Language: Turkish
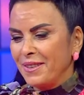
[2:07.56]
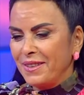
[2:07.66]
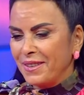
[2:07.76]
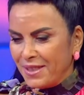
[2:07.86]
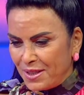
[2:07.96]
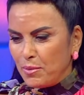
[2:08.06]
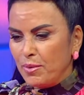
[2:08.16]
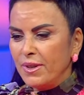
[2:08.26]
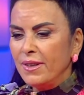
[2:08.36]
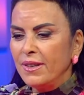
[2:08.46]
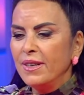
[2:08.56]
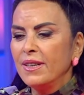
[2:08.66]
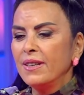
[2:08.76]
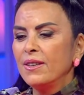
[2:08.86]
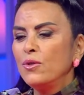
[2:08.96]
e, kitabı.
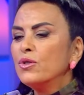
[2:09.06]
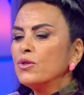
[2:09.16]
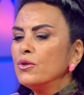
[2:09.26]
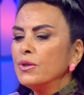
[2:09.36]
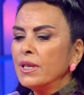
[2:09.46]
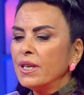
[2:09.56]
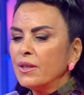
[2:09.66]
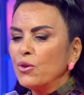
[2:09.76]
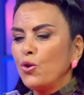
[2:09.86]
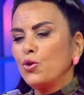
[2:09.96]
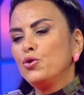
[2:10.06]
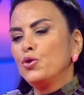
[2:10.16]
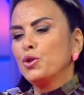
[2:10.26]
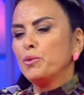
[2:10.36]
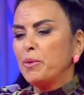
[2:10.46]
Üstünde
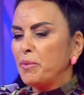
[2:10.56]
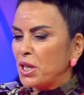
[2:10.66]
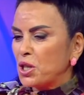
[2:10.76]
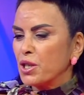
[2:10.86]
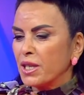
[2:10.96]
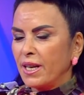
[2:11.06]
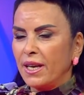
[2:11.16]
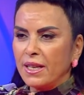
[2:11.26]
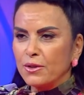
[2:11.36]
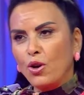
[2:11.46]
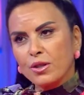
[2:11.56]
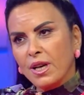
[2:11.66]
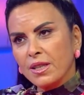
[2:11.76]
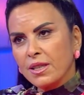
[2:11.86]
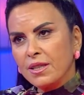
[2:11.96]
gördüğün gibi 5. kan. Hani 4
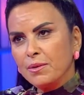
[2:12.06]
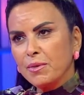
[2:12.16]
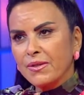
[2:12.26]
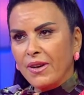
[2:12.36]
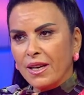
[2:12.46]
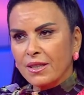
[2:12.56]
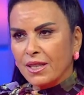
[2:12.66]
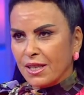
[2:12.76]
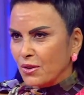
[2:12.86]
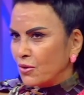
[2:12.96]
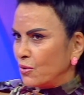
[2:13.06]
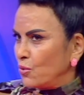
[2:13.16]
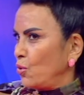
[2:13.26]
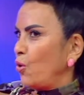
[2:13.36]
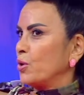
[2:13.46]
tane kanımız var. 40
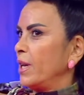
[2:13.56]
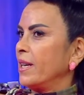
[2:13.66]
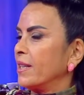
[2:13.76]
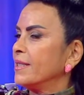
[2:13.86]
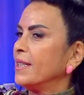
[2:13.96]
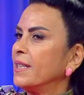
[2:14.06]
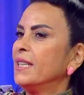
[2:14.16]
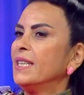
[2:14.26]
dörde yakında